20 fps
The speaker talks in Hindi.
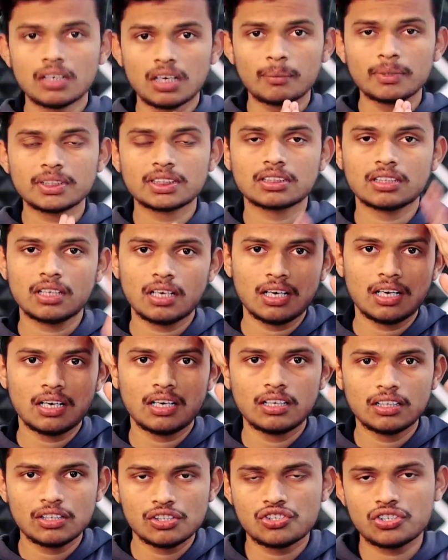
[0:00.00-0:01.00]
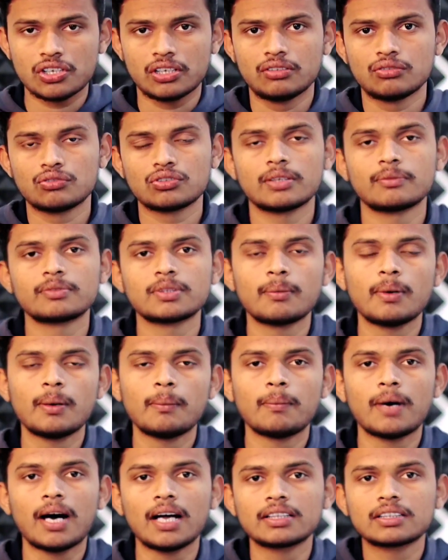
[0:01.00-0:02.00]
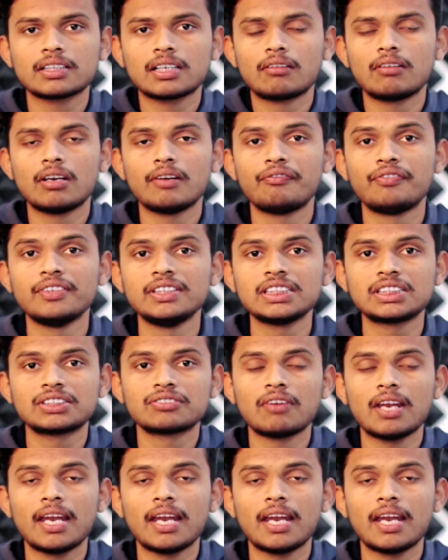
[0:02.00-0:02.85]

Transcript: नमस्कार जय हिंद तो सबसे पहले हम बात करने वाले फिजिक्स